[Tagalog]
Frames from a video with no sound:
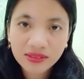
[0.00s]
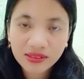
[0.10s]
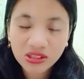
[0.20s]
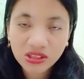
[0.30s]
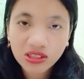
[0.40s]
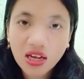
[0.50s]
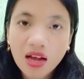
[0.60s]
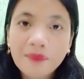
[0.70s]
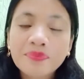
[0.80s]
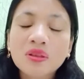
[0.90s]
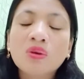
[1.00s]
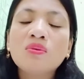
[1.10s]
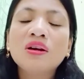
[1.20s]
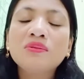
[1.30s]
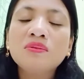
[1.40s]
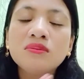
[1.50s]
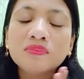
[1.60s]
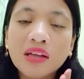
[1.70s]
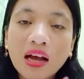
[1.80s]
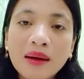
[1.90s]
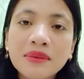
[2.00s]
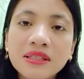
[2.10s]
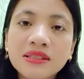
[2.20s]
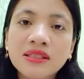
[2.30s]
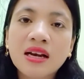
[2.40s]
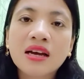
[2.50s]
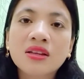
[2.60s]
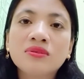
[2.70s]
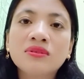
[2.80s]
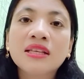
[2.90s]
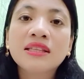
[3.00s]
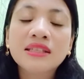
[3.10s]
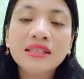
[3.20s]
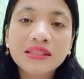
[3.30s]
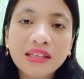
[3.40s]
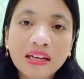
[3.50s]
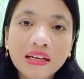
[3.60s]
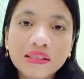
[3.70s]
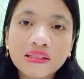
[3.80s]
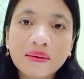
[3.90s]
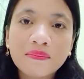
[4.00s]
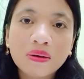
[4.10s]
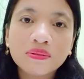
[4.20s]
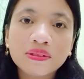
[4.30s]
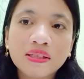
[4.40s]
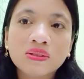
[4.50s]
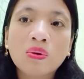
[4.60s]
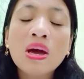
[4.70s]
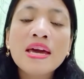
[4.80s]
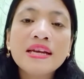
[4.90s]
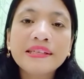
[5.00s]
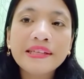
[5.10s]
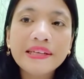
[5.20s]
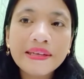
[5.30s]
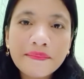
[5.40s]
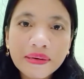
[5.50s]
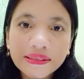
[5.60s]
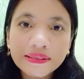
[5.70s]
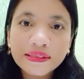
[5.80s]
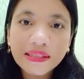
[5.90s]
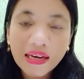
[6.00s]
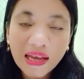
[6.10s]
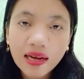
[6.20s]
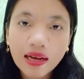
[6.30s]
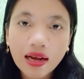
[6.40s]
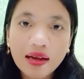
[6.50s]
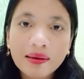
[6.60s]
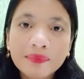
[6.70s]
siya. Kung anong nakamit niya ngayon at hindi talaga siya makontento. Hindi naman talaga